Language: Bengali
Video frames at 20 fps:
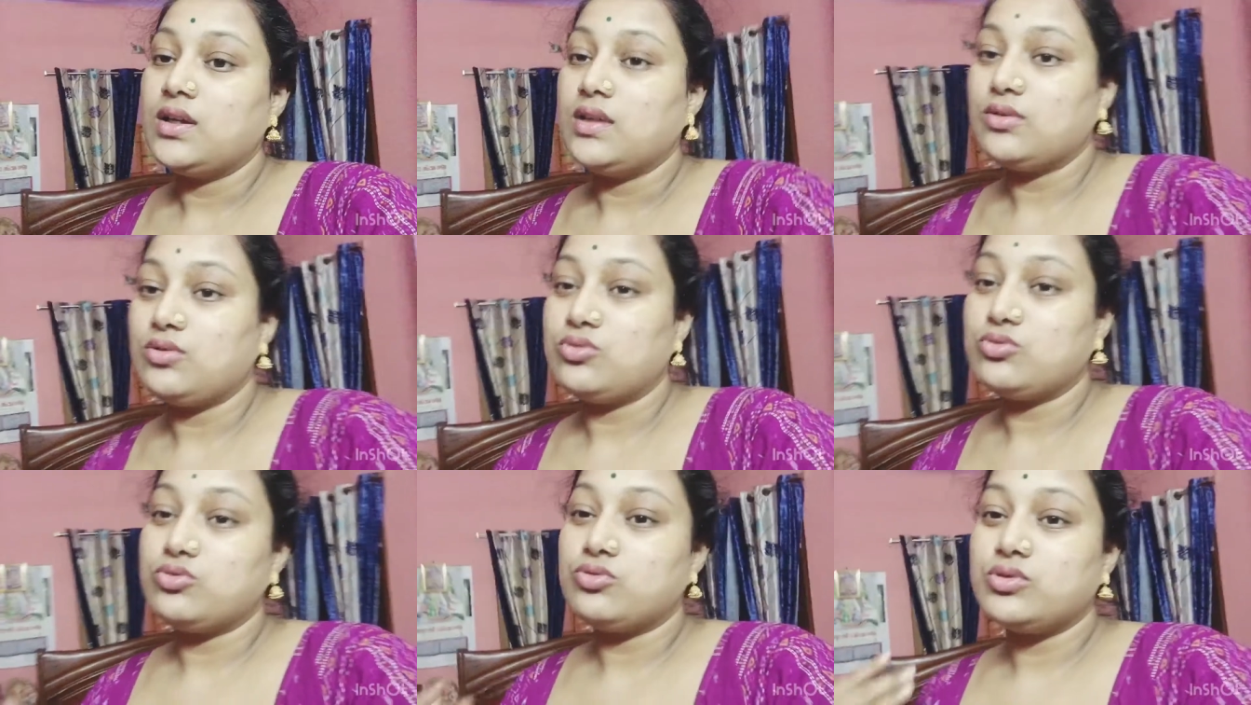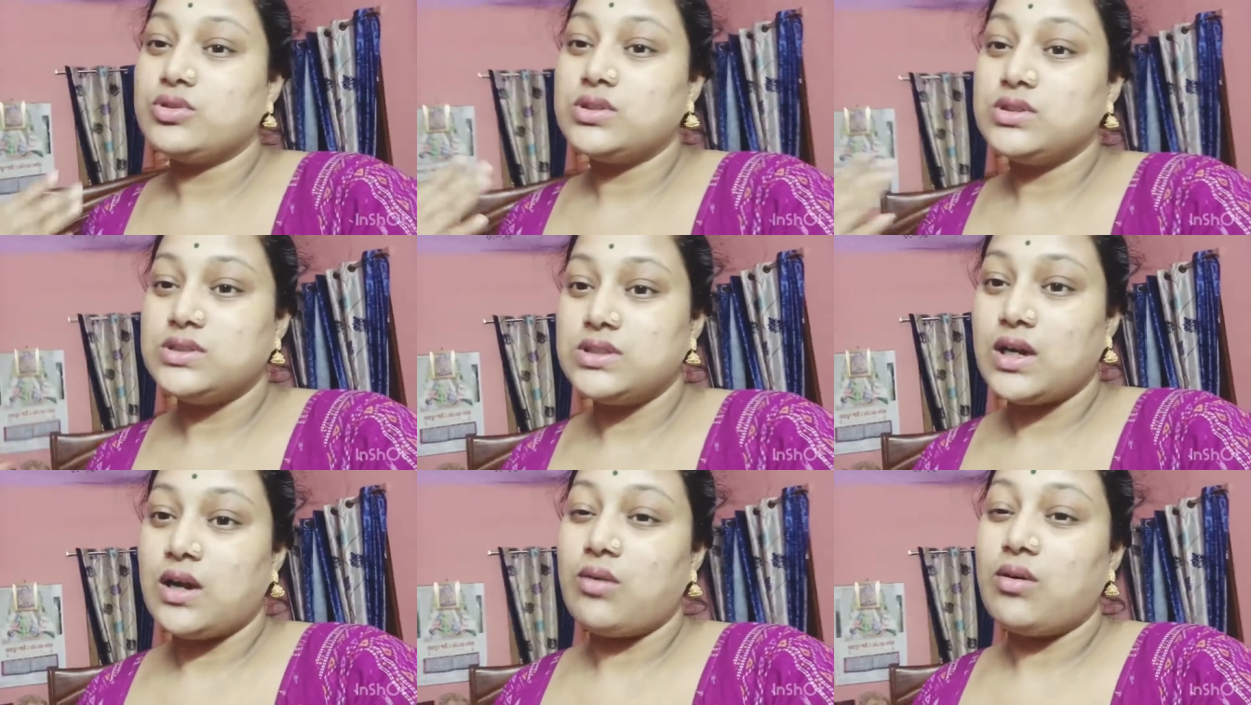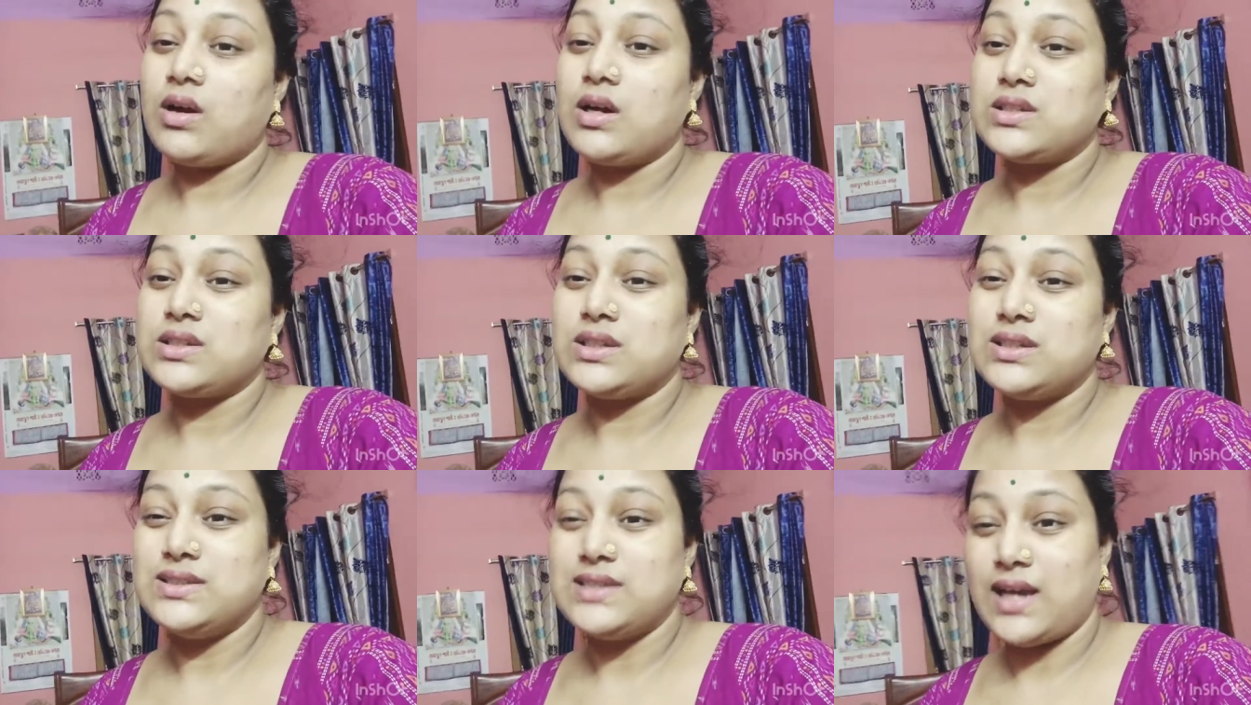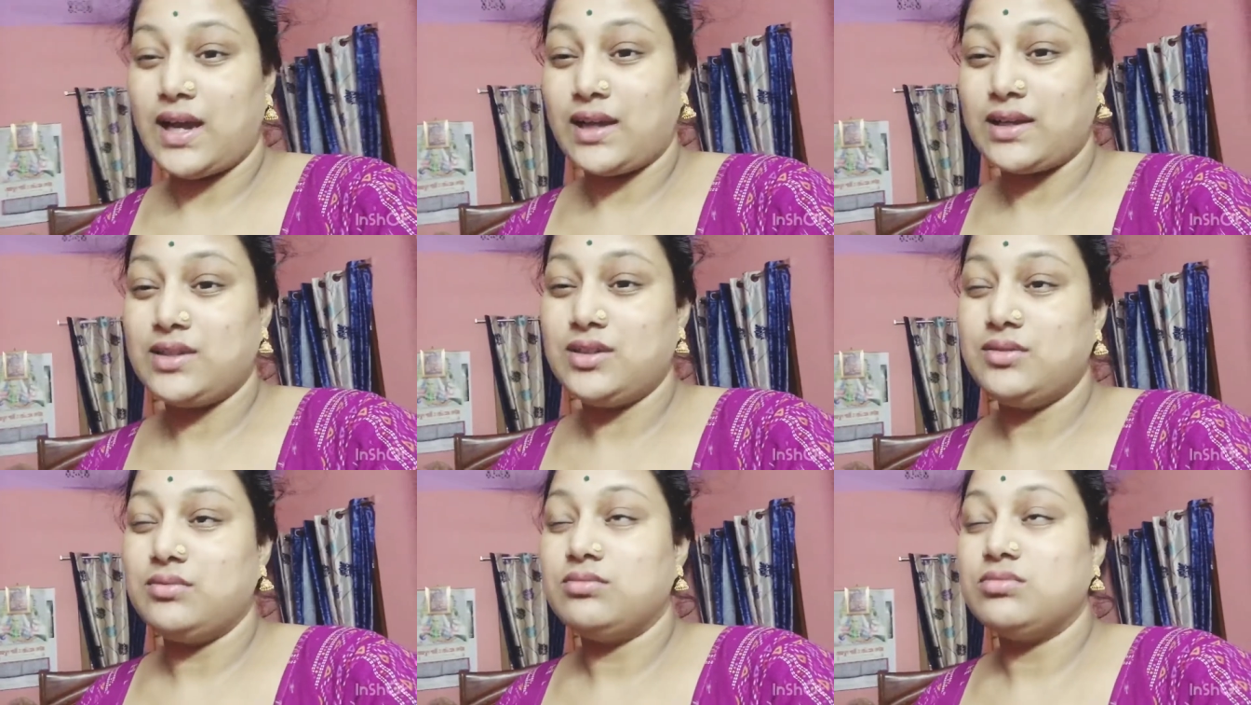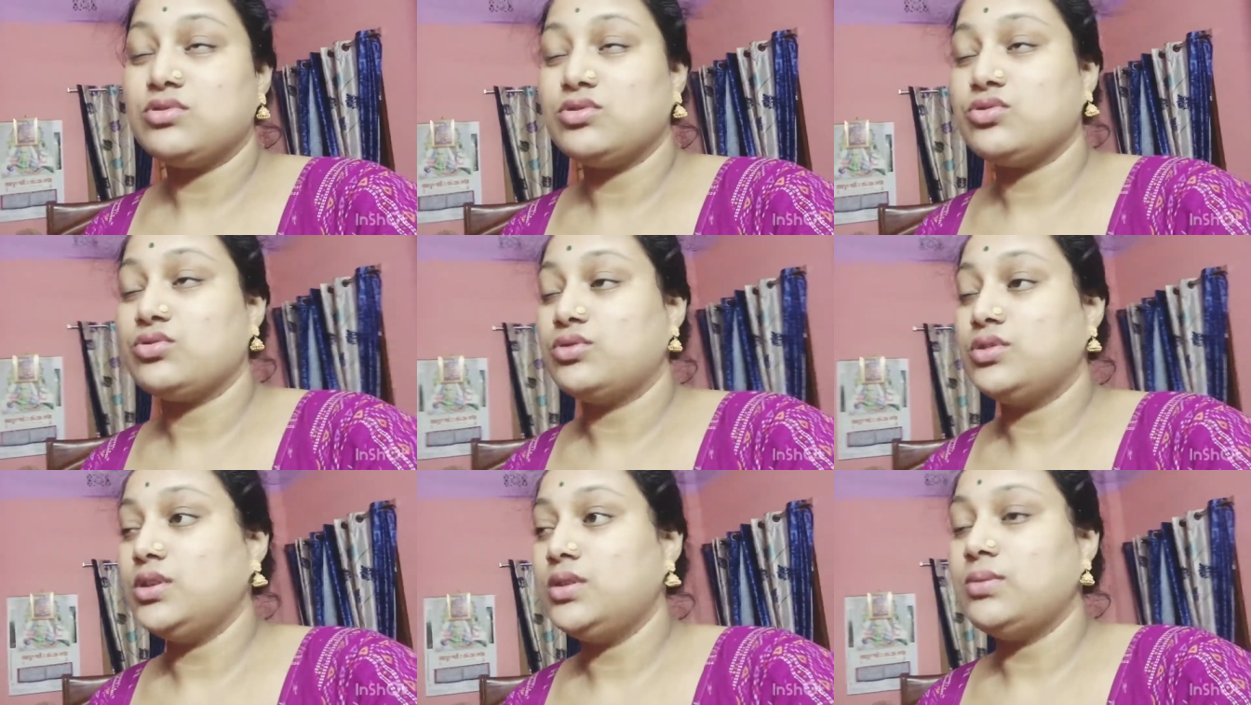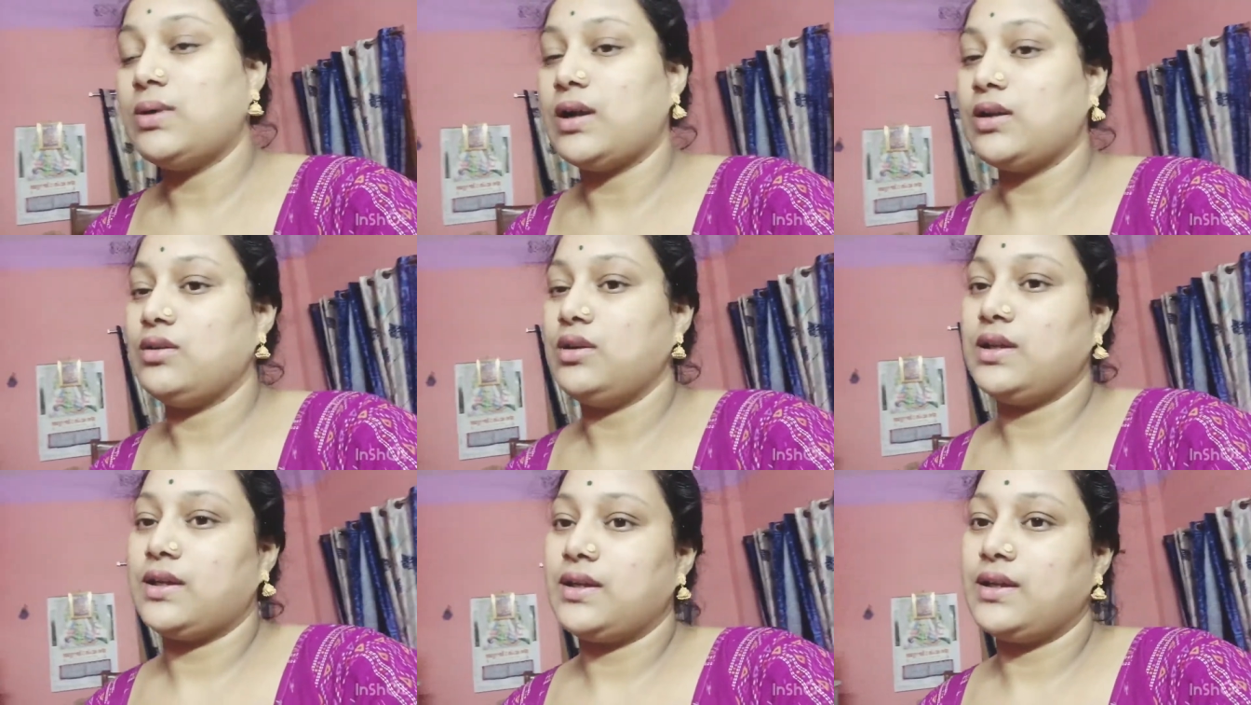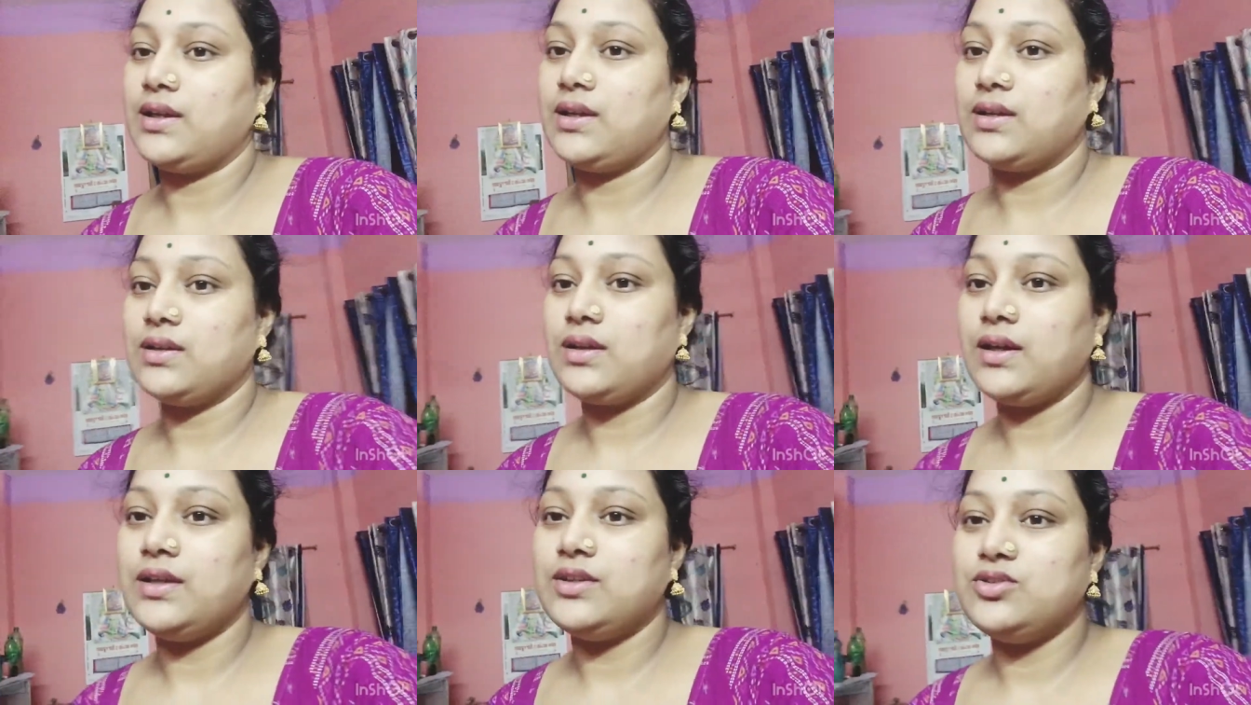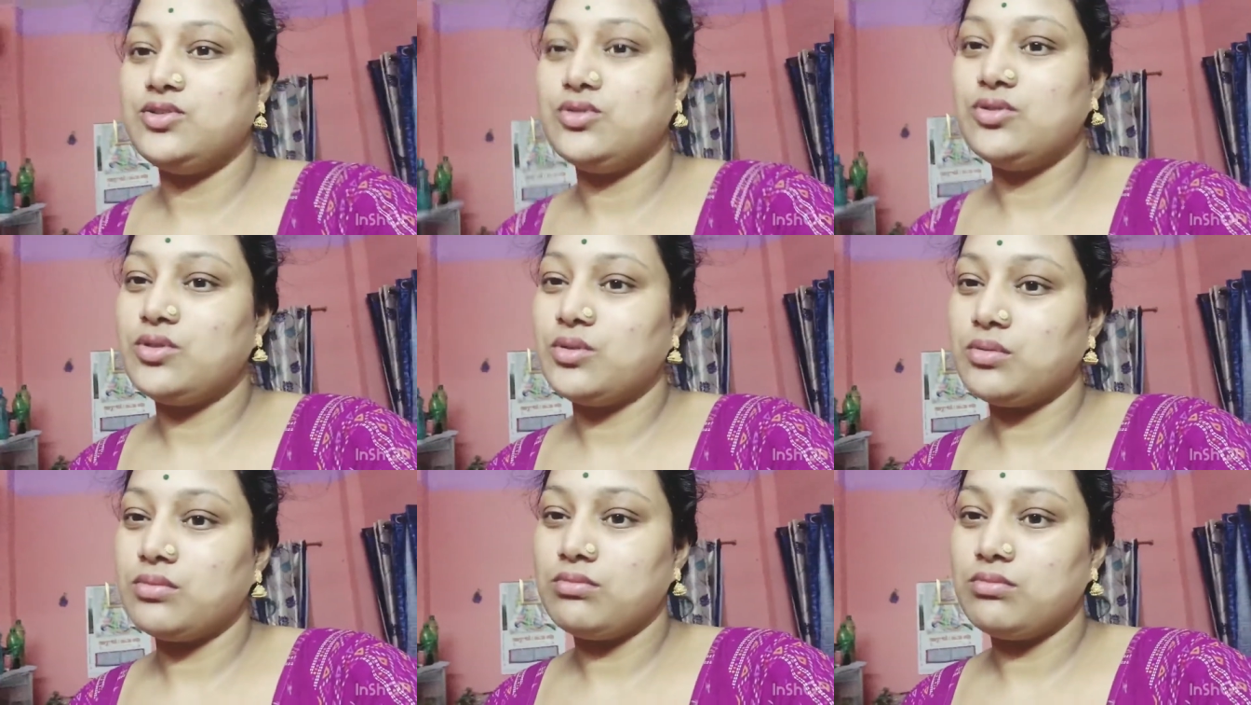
টুকটুক যাওয়া আসা ঝাঁকি শরীর ভালো লাগে না এর জন্য